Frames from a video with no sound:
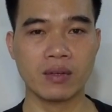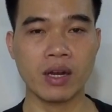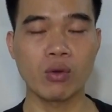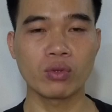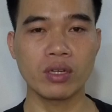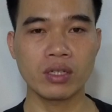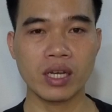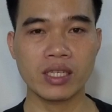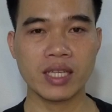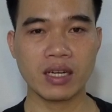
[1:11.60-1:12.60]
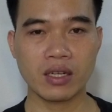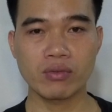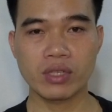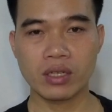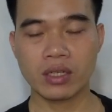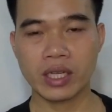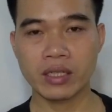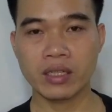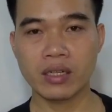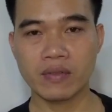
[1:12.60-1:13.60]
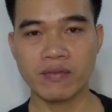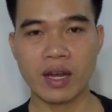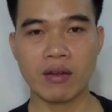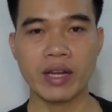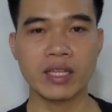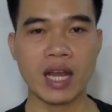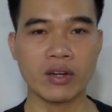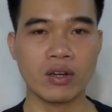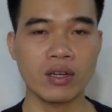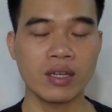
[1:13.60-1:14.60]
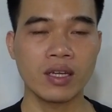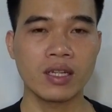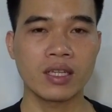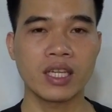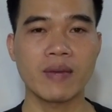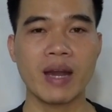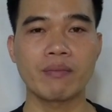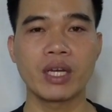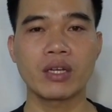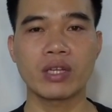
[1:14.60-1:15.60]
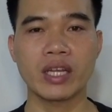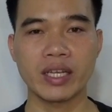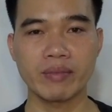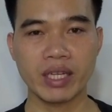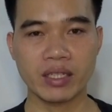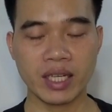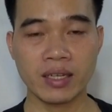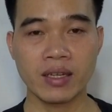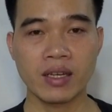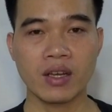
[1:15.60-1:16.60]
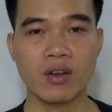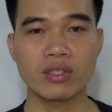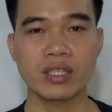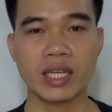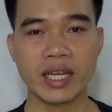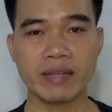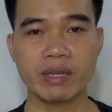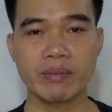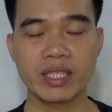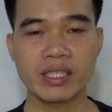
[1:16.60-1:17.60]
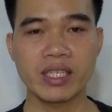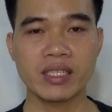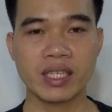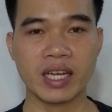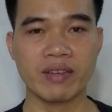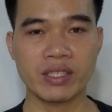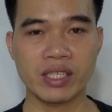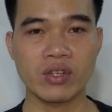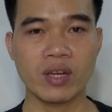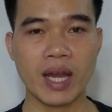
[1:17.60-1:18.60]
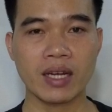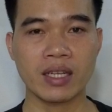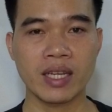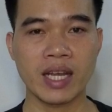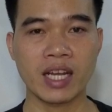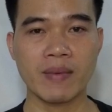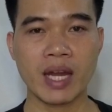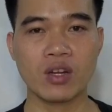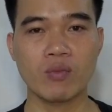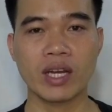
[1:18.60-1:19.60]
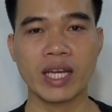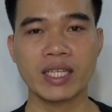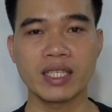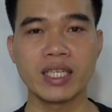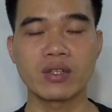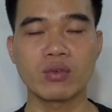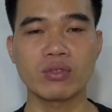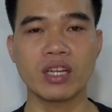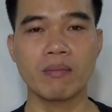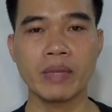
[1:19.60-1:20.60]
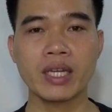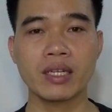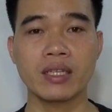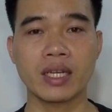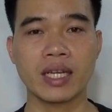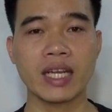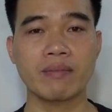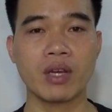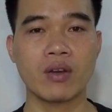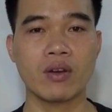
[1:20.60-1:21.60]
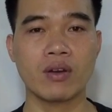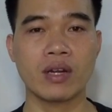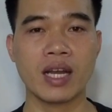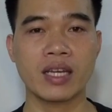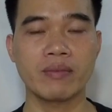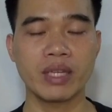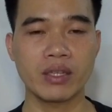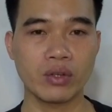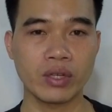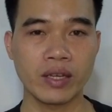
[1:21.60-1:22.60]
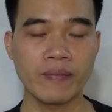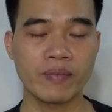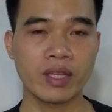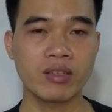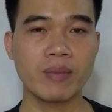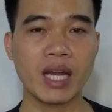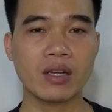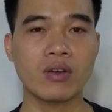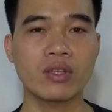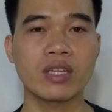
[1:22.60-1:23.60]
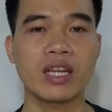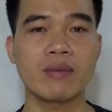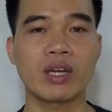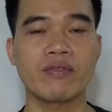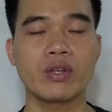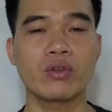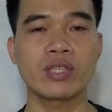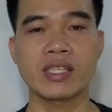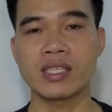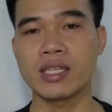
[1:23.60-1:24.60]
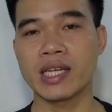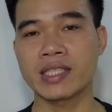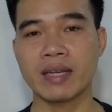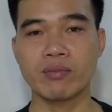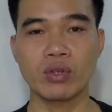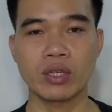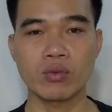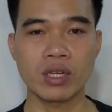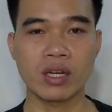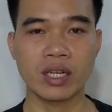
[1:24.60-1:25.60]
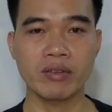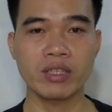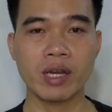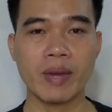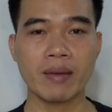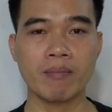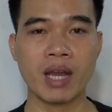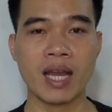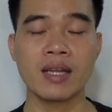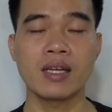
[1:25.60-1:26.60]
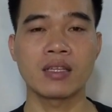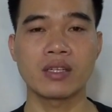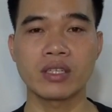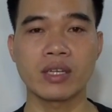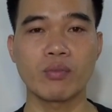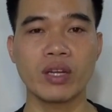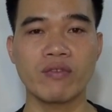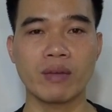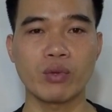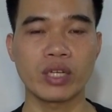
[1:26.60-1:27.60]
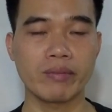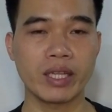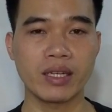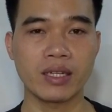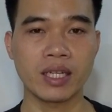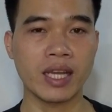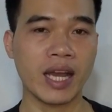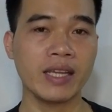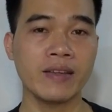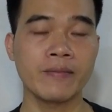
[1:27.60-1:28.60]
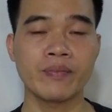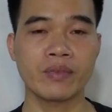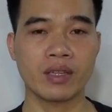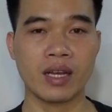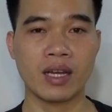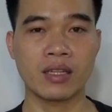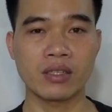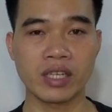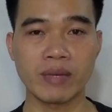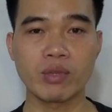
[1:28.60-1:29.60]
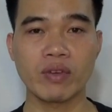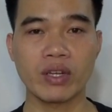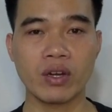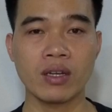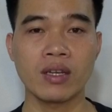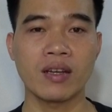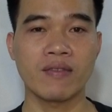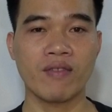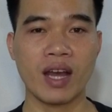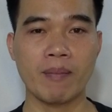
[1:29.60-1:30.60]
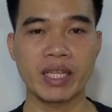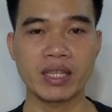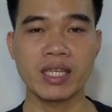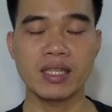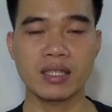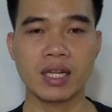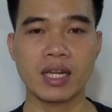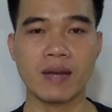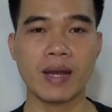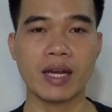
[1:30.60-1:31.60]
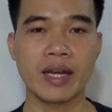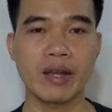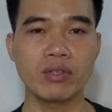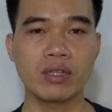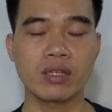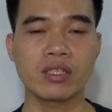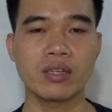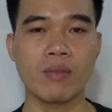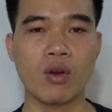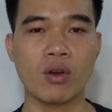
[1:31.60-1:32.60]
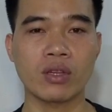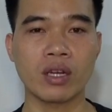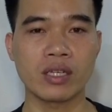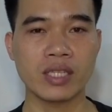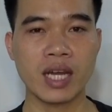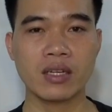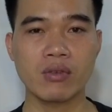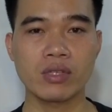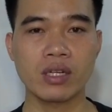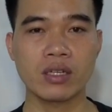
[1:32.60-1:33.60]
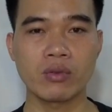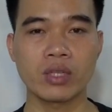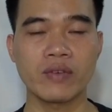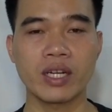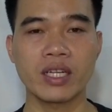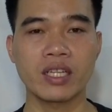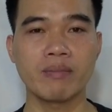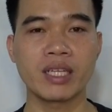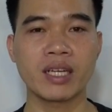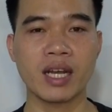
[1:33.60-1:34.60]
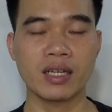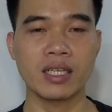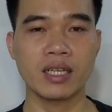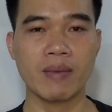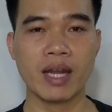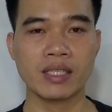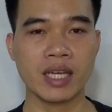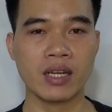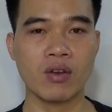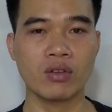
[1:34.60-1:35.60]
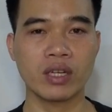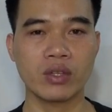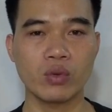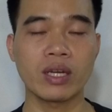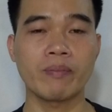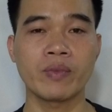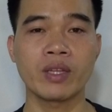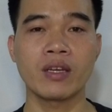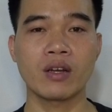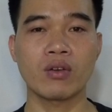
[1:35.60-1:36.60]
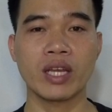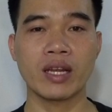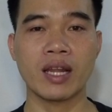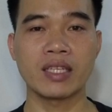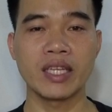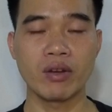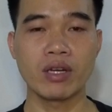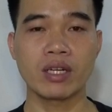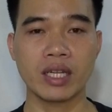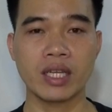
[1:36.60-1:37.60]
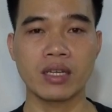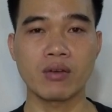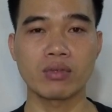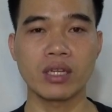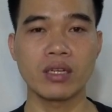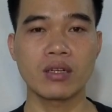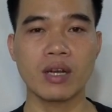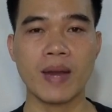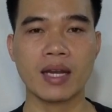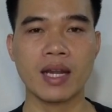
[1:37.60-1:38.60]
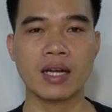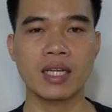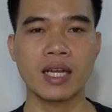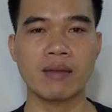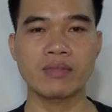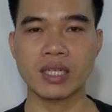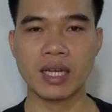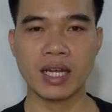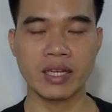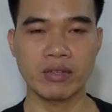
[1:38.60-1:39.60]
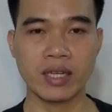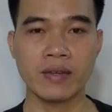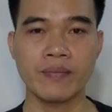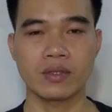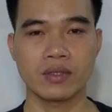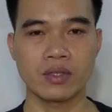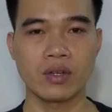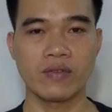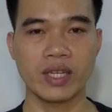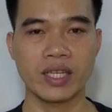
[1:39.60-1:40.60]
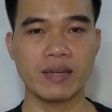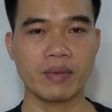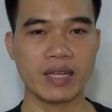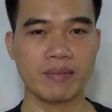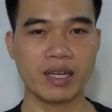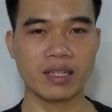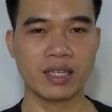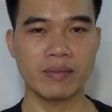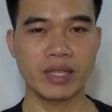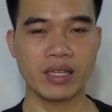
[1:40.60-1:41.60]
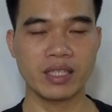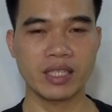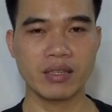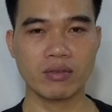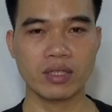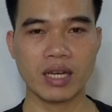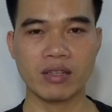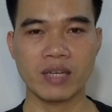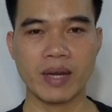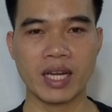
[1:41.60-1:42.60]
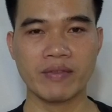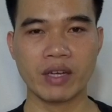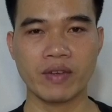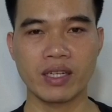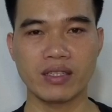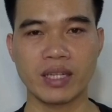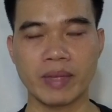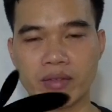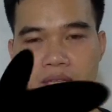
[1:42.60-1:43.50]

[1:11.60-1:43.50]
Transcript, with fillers: đầu tư thời gian công sức kiến thức vào nền tảng đó thì các bạn mới có thể kiếm tiền được nhá còn những cái cách mà mình chia sẻ và chỉ cho các bạn thì để các bạn có một cách nhìn cũng như là biết những cái cách mà họ đang kiếm tiền thôi nếu như bạn coi như đây là một cái video giải trí để xem thôi thì cũng được nếu như các bạn mà thực sự tâm huyết và muốn kiếm tiền thì hãy à, thực sự nghiêm túc với nó và mình tin tất cả các bạn nếu như thực sự bỏ thời gian công sức đầu tư vào đây thì mình khẳng định các bạn sẽ có những cái thu nhập có thể là nhiều hơn cái tiền công tiền lương của các bạn đang đi làm rất là nhiều nhá rồi vậy thì năm cách mà kiếm tiền trên tiktok như nào thì các bạn hãy vào phần tiếp theo